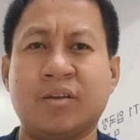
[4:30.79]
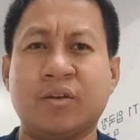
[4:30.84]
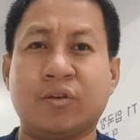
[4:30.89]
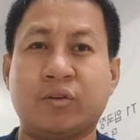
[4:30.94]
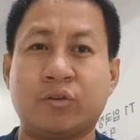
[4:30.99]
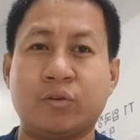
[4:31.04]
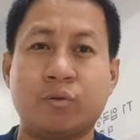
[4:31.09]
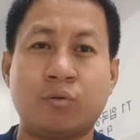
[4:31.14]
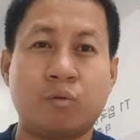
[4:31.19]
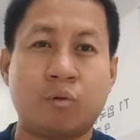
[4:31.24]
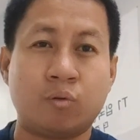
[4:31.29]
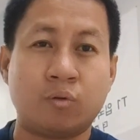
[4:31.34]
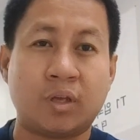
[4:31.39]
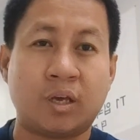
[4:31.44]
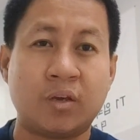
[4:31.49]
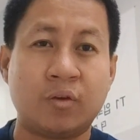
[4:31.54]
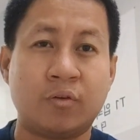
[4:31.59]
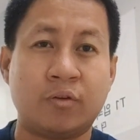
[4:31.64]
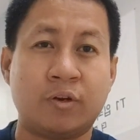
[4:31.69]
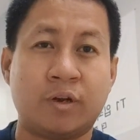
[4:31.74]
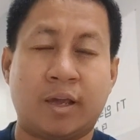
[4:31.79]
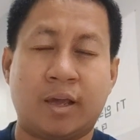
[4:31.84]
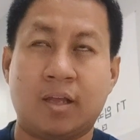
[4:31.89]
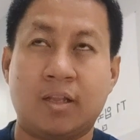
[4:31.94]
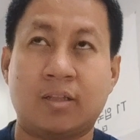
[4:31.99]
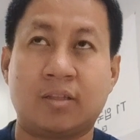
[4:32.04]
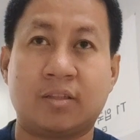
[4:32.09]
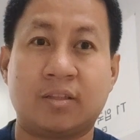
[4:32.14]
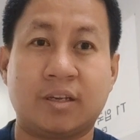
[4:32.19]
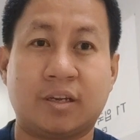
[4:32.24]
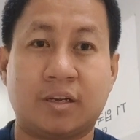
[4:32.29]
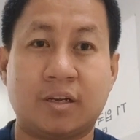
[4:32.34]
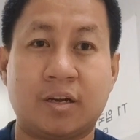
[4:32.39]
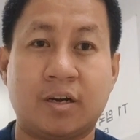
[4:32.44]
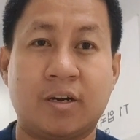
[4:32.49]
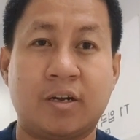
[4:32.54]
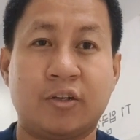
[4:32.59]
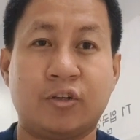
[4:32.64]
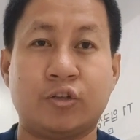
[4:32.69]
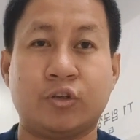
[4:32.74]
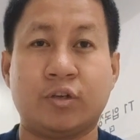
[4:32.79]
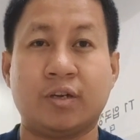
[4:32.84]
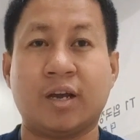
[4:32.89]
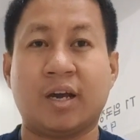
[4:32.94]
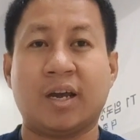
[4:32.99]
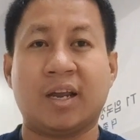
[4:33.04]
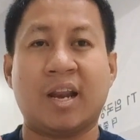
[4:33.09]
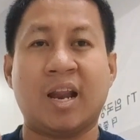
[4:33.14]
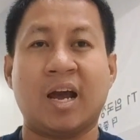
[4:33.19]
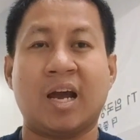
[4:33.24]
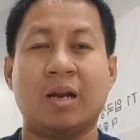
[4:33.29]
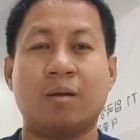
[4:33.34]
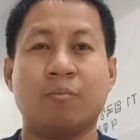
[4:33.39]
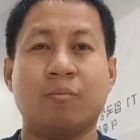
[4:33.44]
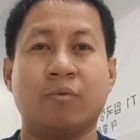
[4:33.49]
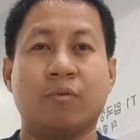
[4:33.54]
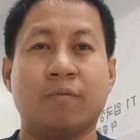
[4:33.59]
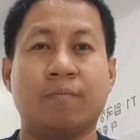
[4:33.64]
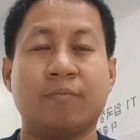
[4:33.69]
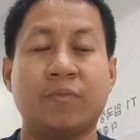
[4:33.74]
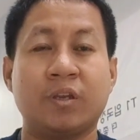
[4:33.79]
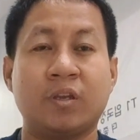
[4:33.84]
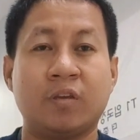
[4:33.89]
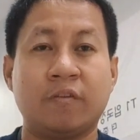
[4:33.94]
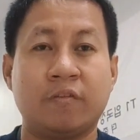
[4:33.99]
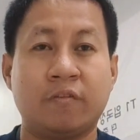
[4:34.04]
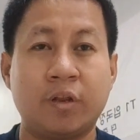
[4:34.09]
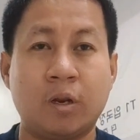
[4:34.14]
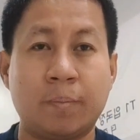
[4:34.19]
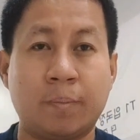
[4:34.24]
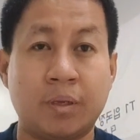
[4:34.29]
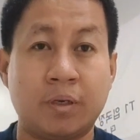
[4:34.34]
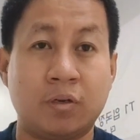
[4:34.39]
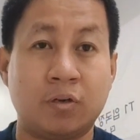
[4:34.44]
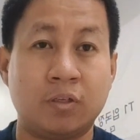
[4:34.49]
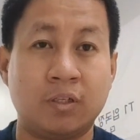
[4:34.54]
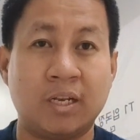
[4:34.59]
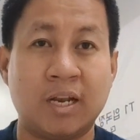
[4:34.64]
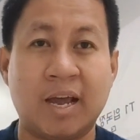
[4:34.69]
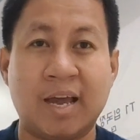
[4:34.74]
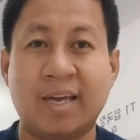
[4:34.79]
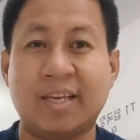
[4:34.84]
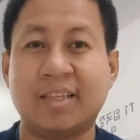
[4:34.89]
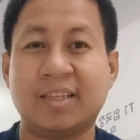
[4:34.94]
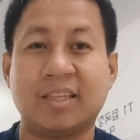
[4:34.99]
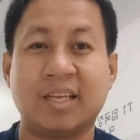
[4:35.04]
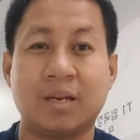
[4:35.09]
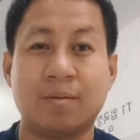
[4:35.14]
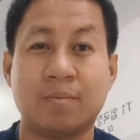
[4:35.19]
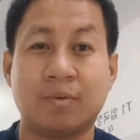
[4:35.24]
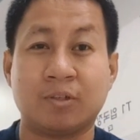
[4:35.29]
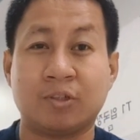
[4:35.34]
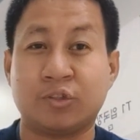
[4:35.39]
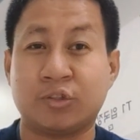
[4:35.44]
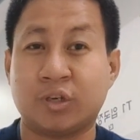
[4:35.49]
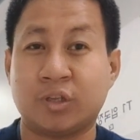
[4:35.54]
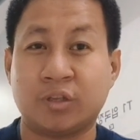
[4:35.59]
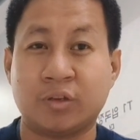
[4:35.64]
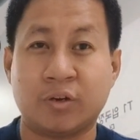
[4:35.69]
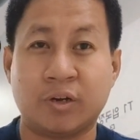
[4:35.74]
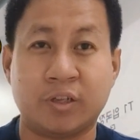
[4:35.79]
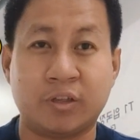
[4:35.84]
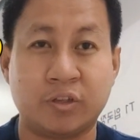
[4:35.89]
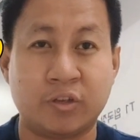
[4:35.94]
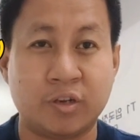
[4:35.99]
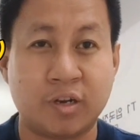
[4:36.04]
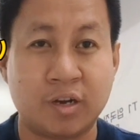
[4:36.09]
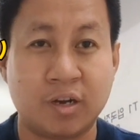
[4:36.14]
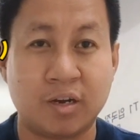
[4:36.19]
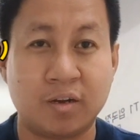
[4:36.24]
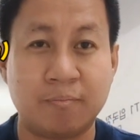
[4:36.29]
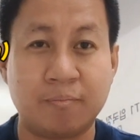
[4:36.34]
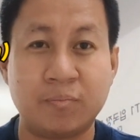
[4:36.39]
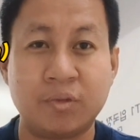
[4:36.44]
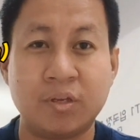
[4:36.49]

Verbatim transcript: Yung Q-code ay yung health declaration na kailangan mong fill upan online then mag-generate yun ng